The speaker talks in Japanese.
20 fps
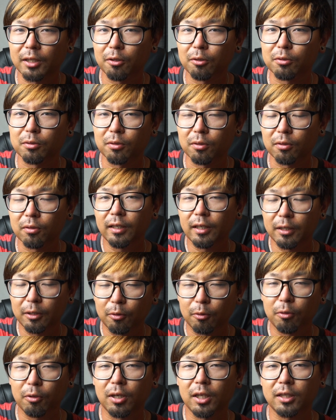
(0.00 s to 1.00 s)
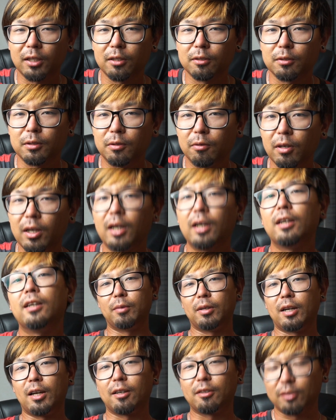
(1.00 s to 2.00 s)
トルの動画っていうのは、
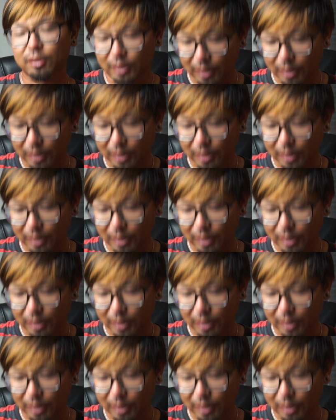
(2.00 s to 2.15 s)
ま落